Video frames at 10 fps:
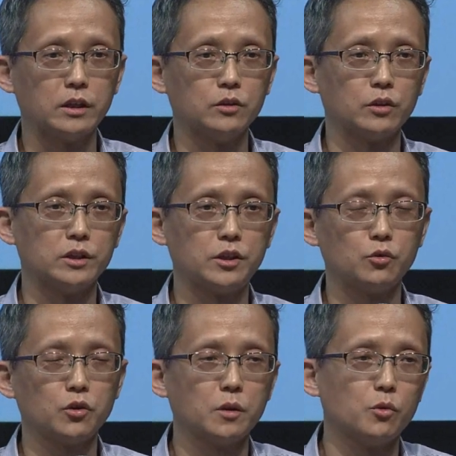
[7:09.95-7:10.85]
이런 데
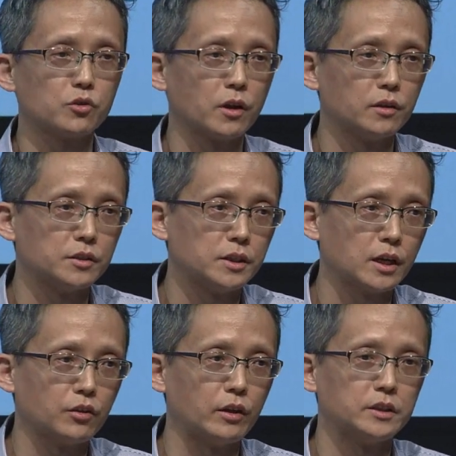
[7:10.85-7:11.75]
실용적인 목적에서
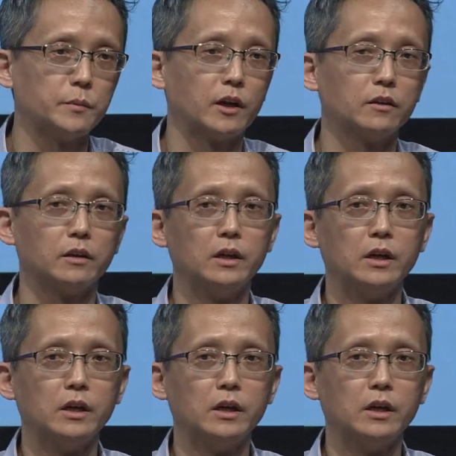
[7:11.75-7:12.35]
시작이 됐지만은